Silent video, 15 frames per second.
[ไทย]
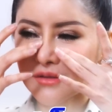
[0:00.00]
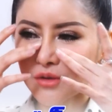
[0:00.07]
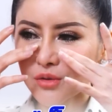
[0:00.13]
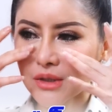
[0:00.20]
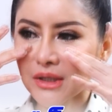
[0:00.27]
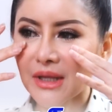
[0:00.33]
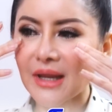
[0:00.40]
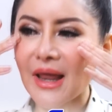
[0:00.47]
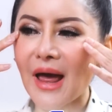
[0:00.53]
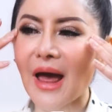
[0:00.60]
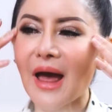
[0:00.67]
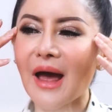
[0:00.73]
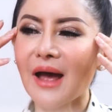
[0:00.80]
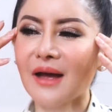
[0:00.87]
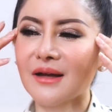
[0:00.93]
สมเต้ตา
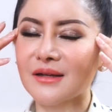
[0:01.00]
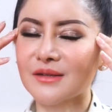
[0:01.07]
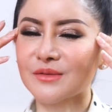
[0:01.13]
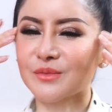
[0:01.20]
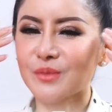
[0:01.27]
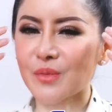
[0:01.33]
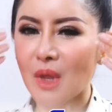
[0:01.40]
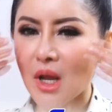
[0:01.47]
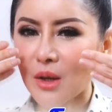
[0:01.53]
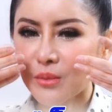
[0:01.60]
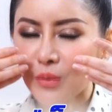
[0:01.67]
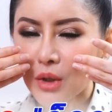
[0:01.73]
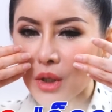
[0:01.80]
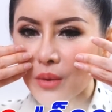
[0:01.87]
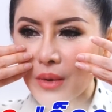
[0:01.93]
ล่าง
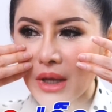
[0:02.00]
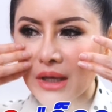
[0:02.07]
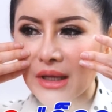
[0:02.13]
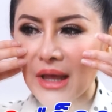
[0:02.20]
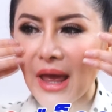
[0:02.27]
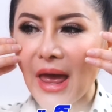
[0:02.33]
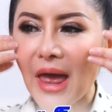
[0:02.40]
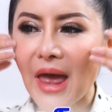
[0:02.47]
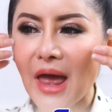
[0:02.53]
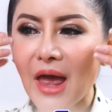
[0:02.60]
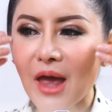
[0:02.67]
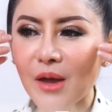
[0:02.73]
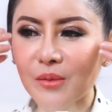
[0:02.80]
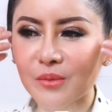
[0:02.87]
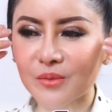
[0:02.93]
บริเวณแก้
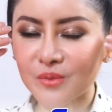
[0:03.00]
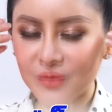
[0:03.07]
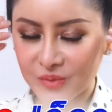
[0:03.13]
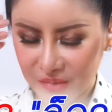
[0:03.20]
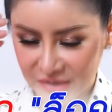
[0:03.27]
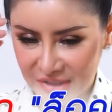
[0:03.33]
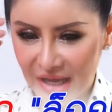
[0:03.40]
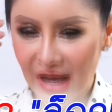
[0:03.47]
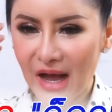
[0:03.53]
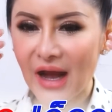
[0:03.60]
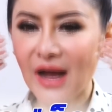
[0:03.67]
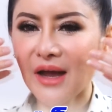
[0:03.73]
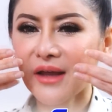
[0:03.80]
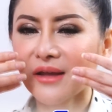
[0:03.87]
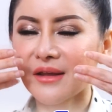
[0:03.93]
มใช่
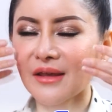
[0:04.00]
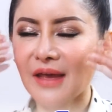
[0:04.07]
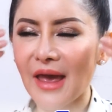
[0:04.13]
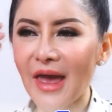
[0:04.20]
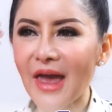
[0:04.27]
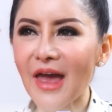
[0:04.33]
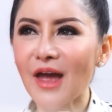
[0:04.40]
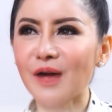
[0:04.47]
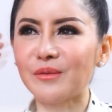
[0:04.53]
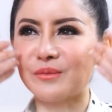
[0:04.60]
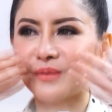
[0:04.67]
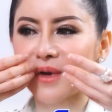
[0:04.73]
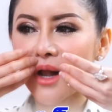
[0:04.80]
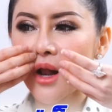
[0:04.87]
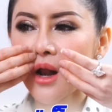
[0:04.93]
แก้ม
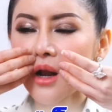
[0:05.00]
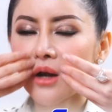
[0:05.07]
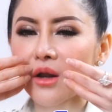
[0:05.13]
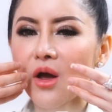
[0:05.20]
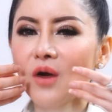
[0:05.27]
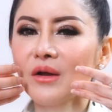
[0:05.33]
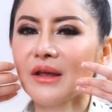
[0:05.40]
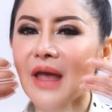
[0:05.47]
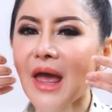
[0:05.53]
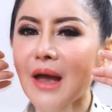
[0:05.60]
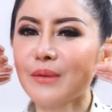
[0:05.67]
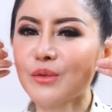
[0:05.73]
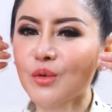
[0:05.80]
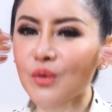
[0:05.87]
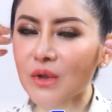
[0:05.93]
ล่องแก้
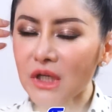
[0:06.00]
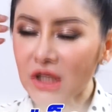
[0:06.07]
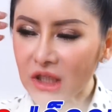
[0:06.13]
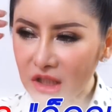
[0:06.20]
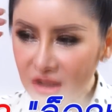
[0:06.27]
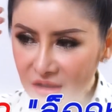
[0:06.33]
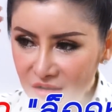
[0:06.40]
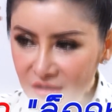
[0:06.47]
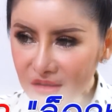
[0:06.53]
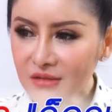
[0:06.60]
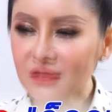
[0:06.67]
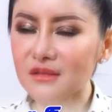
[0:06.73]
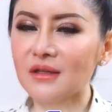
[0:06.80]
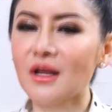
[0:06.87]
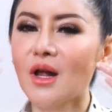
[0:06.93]
มถูกดึงขึ้น
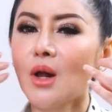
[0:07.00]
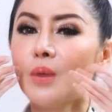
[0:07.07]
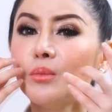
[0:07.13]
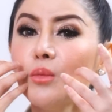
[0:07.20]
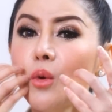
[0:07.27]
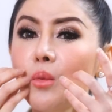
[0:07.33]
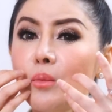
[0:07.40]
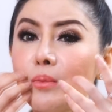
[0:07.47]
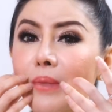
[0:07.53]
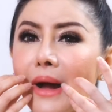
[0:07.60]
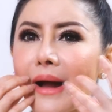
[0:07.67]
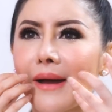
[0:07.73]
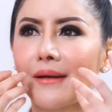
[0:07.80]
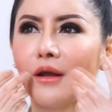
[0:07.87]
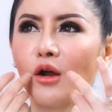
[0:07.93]
มุม
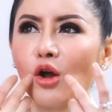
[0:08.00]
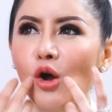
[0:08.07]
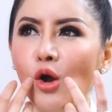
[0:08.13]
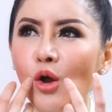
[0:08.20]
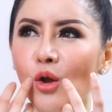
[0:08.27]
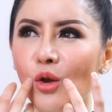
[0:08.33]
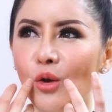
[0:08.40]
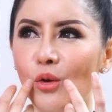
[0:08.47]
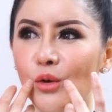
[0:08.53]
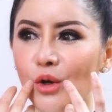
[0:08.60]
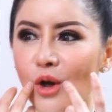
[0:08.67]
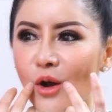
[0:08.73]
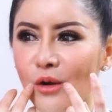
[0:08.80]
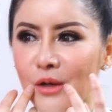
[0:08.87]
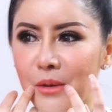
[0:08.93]
ปากแล้วก็
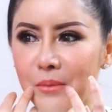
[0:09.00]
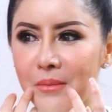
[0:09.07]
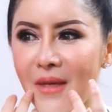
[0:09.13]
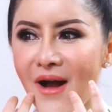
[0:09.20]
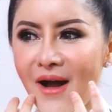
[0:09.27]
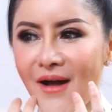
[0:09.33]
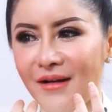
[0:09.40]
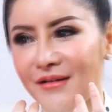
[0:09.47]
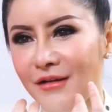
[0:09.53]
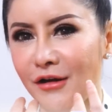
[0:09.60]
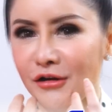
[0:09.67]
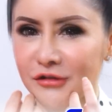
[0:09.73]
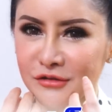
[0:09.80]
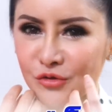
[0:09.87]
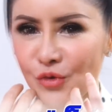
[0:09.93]
ร้องหนมหมา
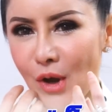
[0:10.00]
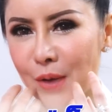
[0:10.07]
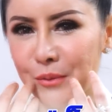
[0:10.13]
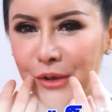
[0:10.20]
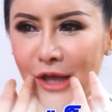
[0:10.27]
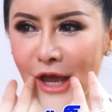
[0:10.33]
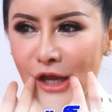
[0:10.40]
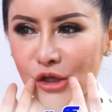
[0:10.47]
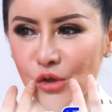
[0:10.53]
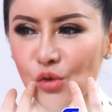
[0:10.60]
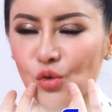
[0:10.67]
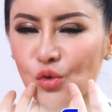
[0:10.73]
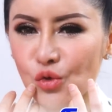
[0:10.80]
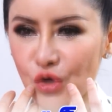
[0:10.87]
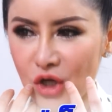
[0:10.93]
ค่ะความแก่จะอ
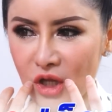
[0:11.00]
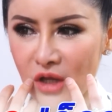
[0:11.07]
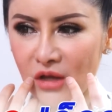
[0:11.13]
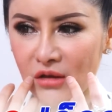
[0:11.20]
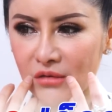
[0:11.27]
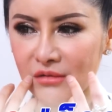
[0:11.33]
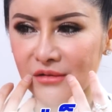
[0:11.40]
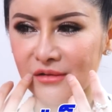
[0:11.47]
ยู่ตรงนี้